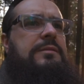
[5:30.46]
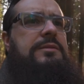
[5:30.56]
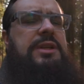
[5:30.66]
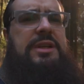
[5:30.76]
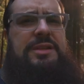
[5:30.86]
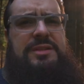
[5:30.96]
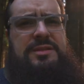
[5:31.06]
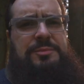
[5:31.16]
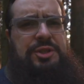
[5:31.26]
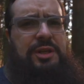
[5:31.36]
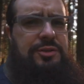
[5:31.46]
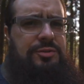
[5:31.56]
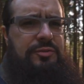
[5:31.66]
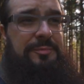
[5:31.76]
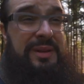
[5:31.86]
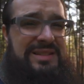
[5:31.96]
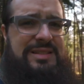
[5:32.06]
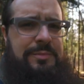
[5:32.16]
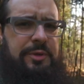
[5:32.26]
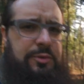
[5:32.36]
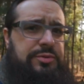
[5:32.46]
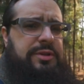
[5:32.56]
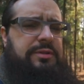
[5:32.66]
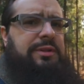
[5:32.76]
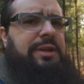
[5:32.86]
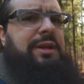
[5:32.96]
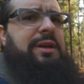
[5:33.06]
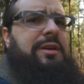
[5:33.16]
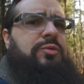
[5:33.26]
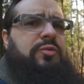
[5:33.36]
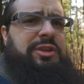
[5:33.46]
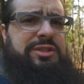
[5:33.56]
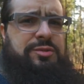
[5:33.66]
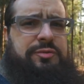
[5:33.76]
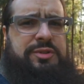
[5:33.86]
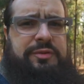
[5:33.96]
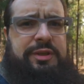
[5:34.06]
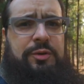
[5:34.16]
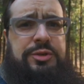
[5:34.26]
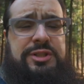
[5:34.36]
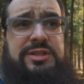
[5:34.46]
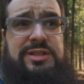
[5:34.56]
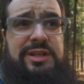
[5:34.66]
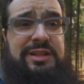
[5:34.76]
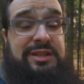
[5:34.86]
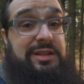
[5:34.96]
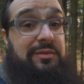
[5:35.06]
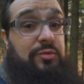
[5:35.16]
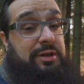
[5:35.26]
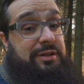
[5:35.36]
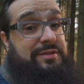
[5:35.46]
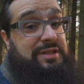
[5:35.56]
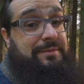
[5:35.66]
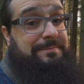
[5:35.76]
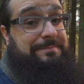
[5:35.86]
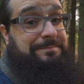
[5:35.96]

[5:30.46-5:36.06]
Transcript: Вы никогда не замечали, что в принципе люди, ну, в основе своей, очень сильно недовольны всем.